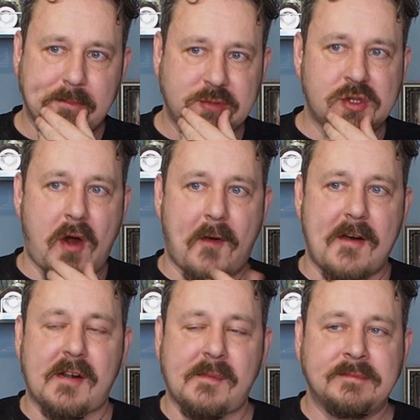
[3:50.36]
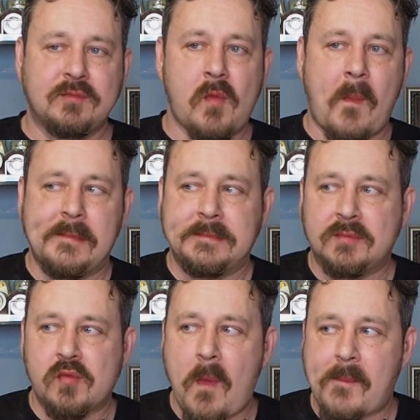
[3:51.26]
не знаю, как
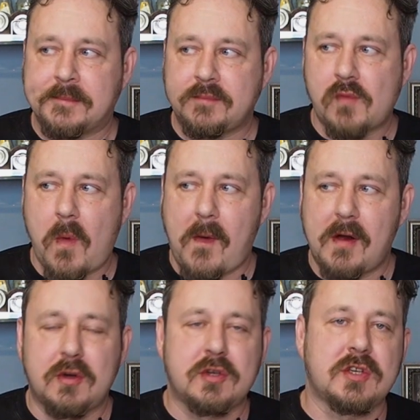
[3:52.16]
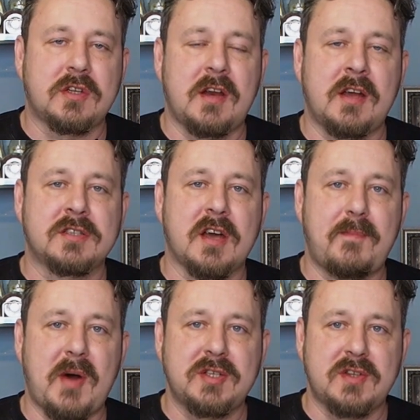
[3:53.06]
хорошая
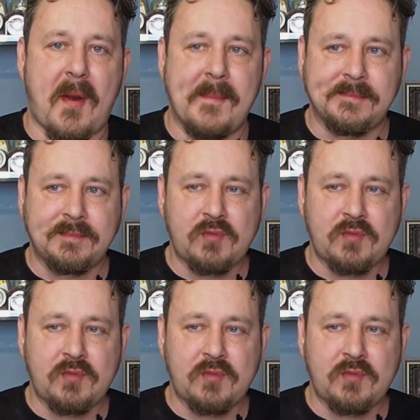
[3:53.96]
итальянская паста